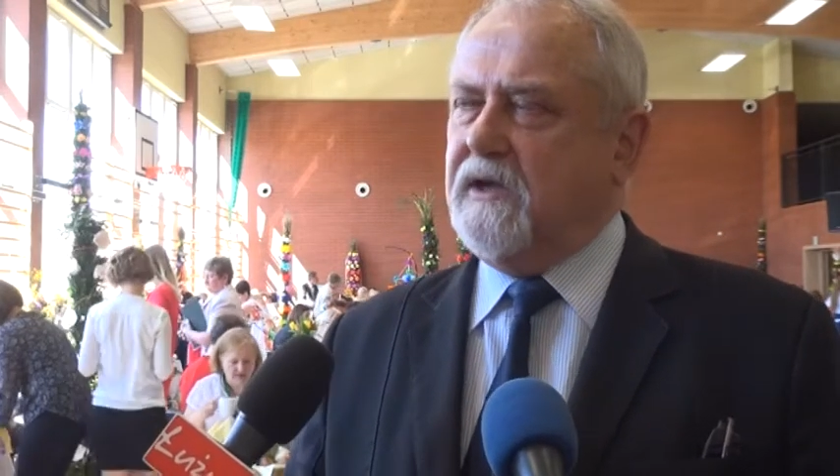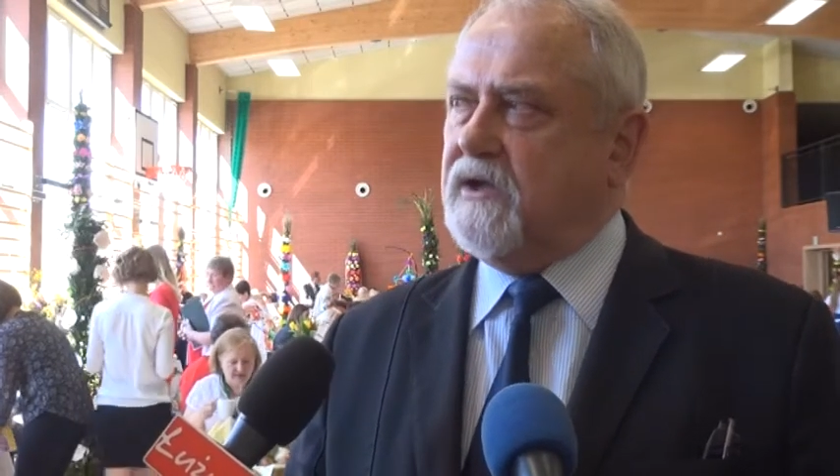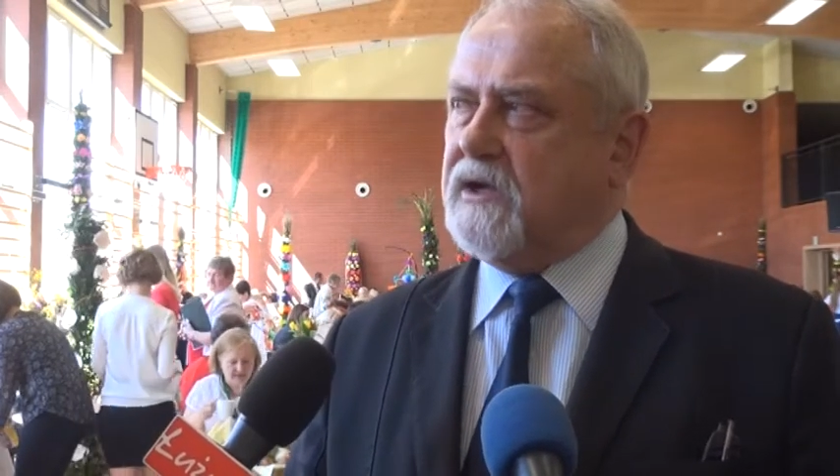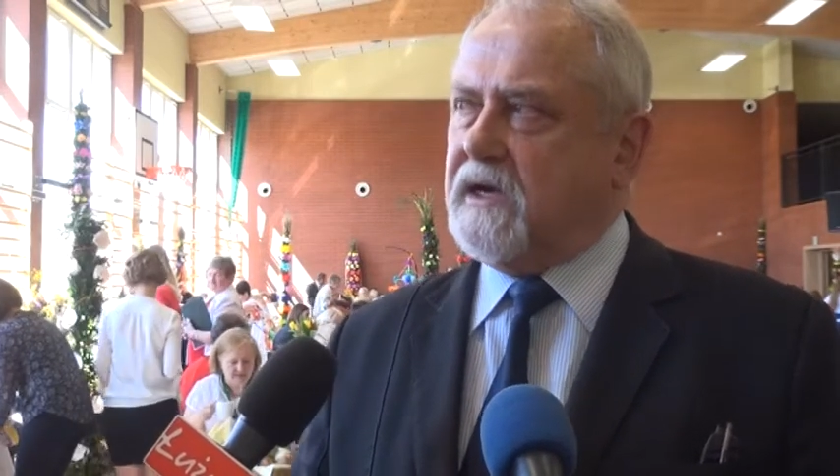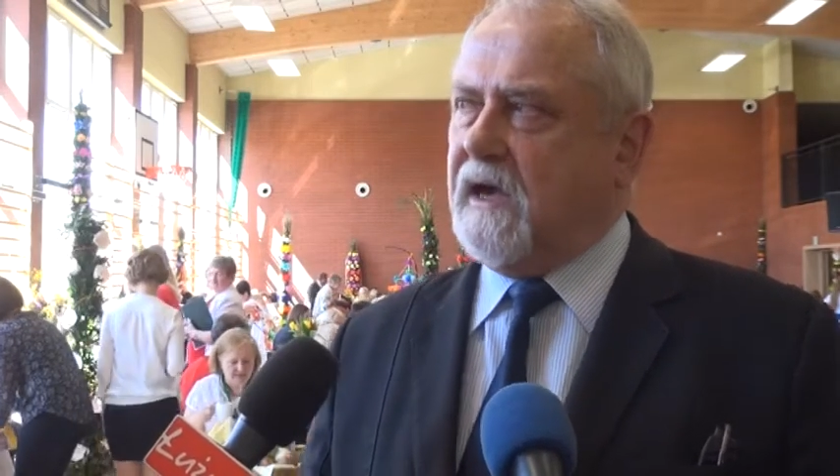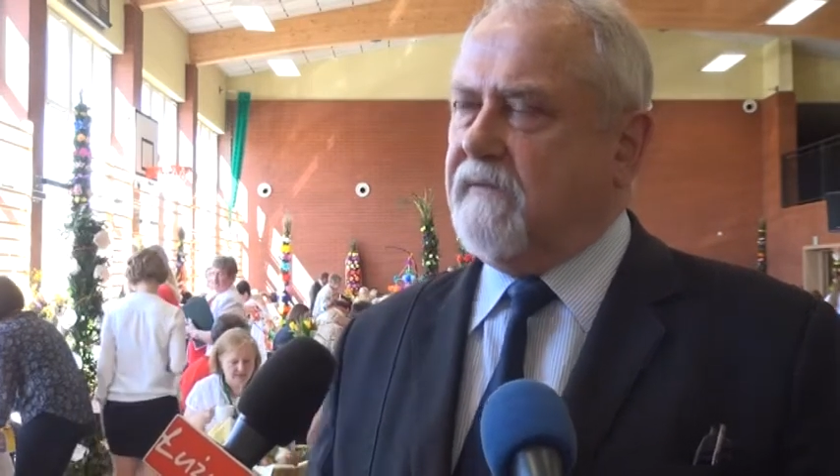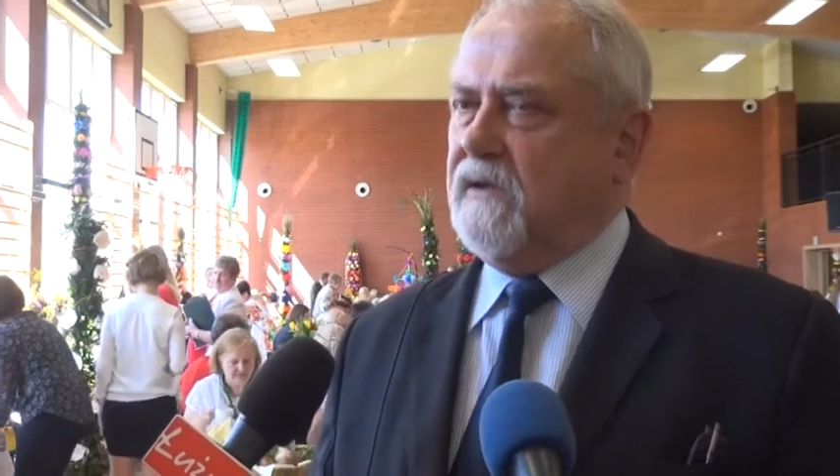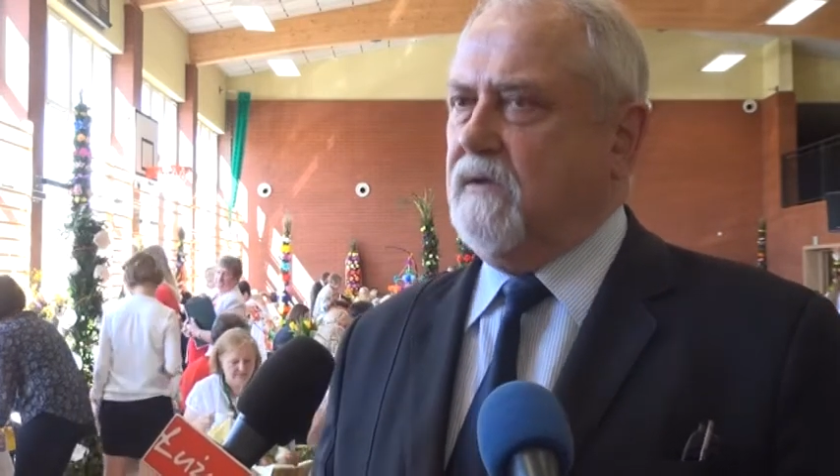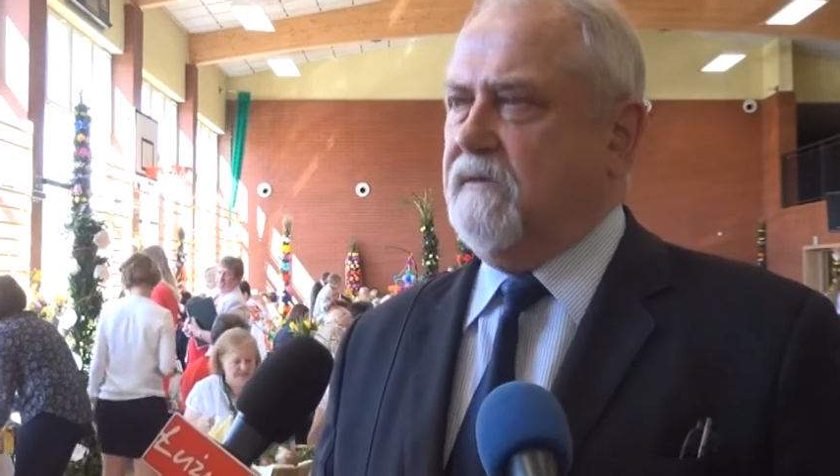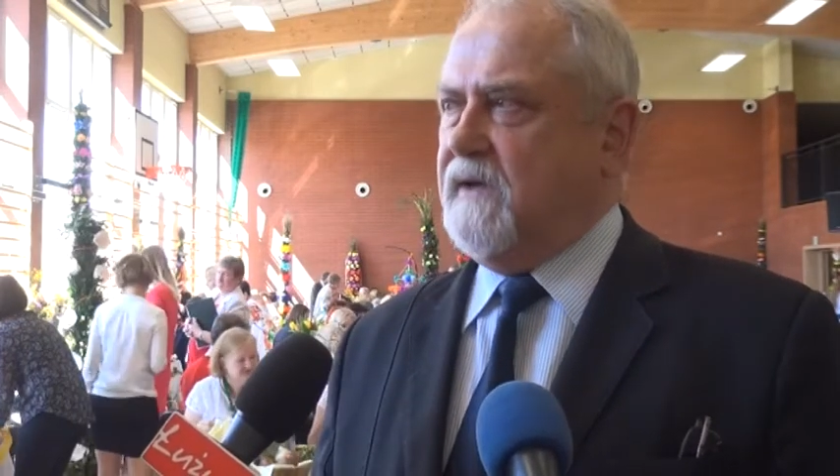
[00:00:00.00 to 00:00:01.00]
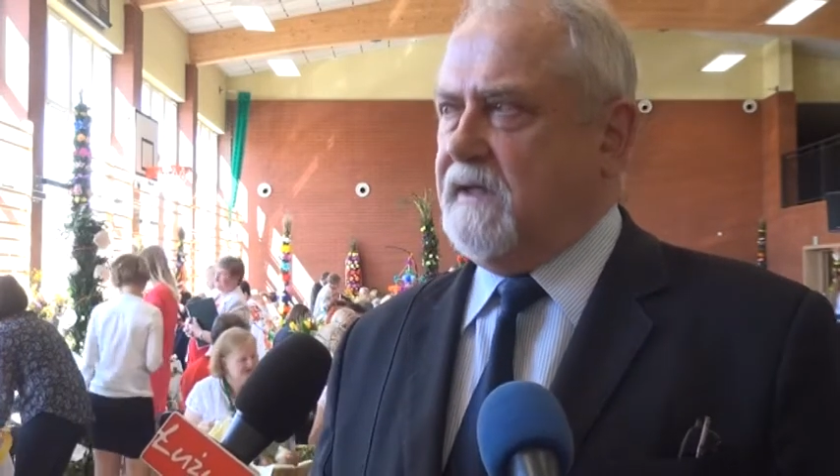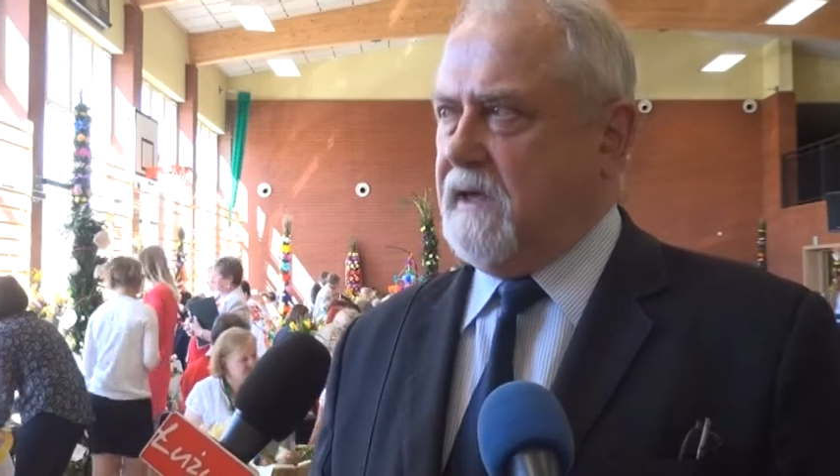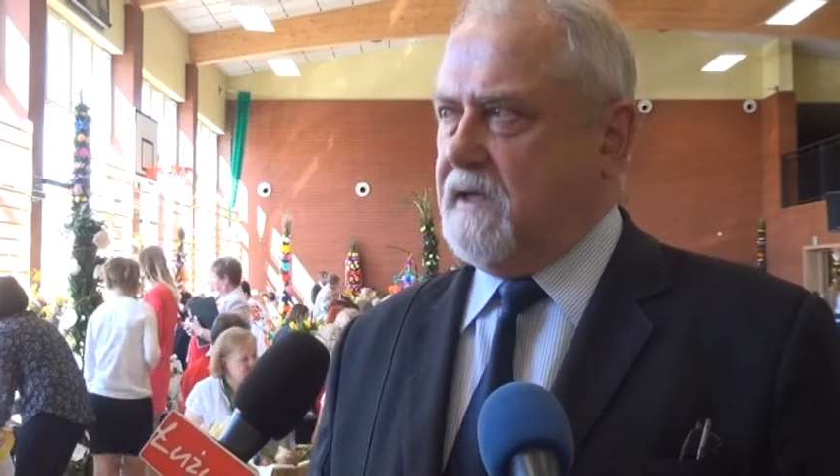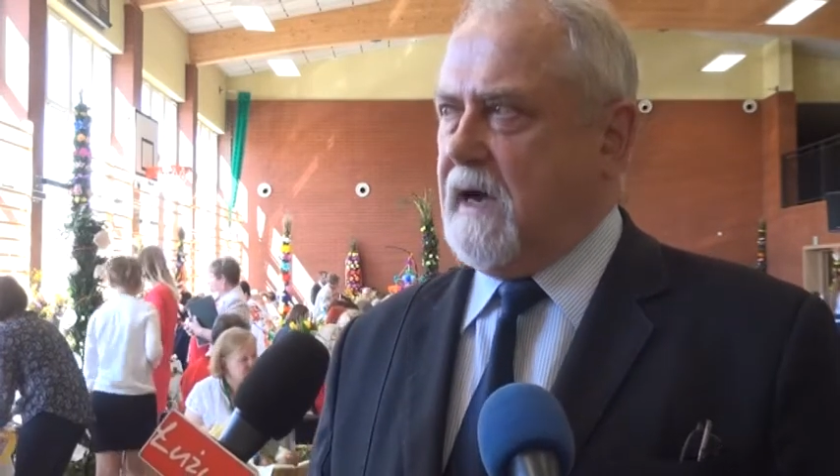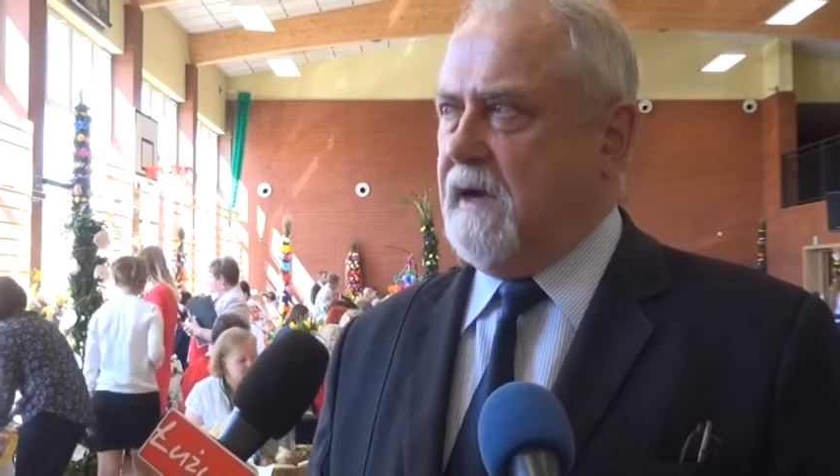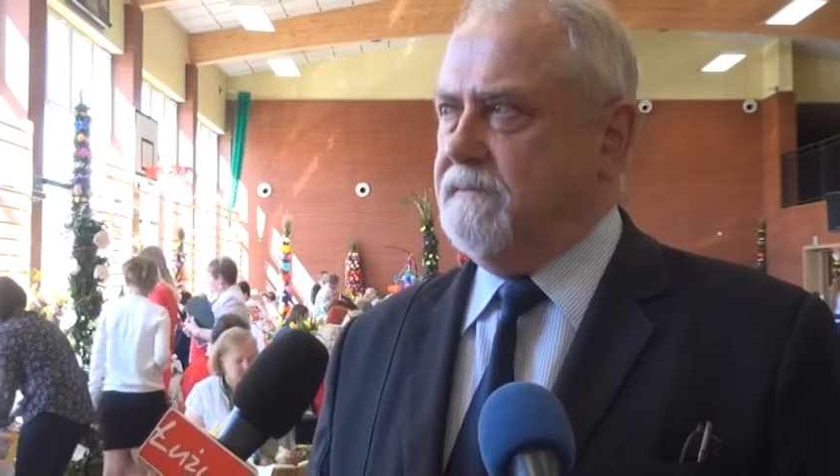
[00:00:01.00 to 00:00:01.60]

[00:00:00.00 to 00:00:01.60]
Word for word: i ciekawe do zwiedzenia.